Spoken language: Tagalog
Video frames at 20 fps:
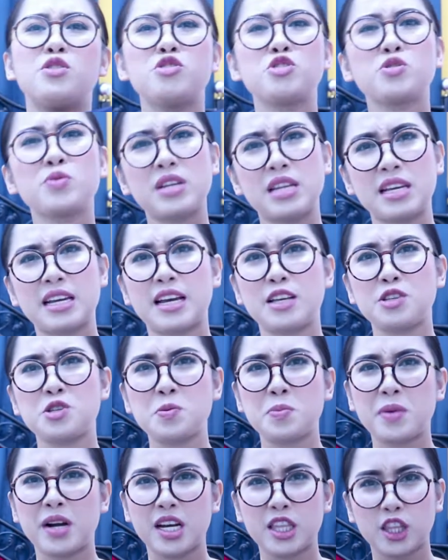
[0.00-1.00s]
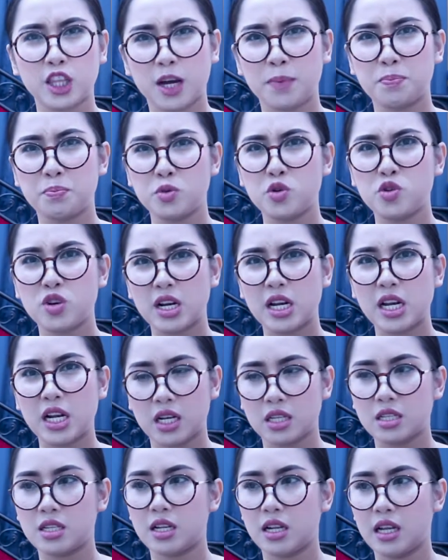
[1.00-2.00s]
usually guys, yung mga top, mura
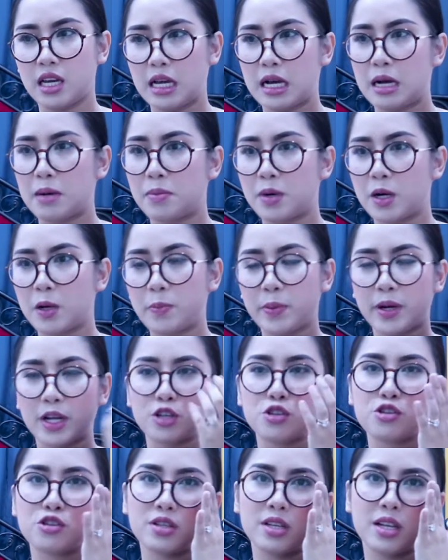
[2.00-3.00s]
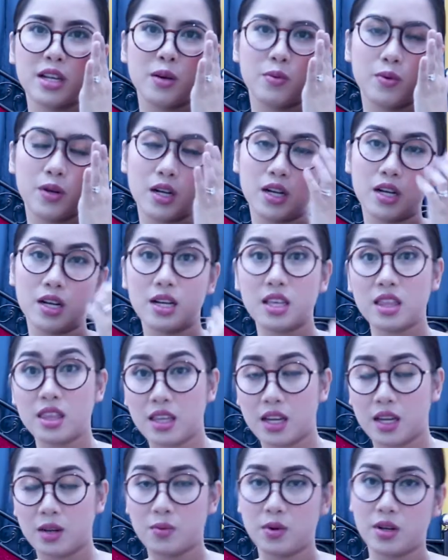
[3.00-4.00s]
lang sila. Eh. Ang mga presyo nila
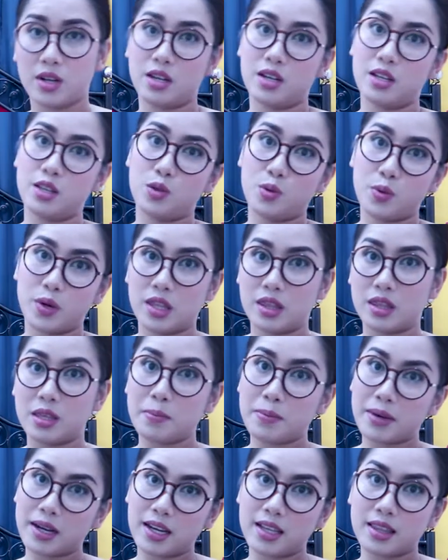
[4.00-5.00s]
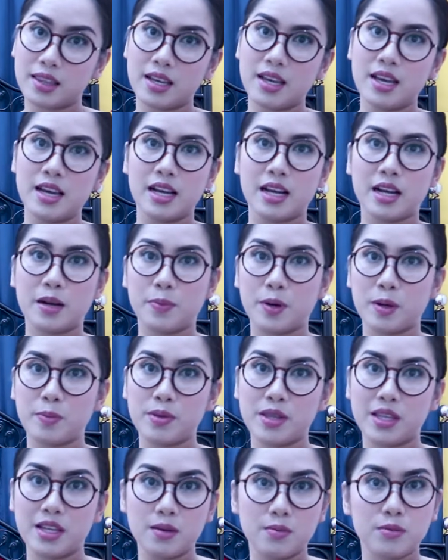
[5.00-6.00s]
110, 120 baht kapag
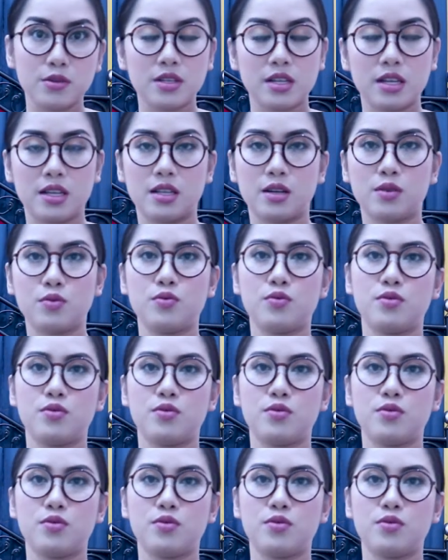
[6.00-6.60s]
binili mo sila ng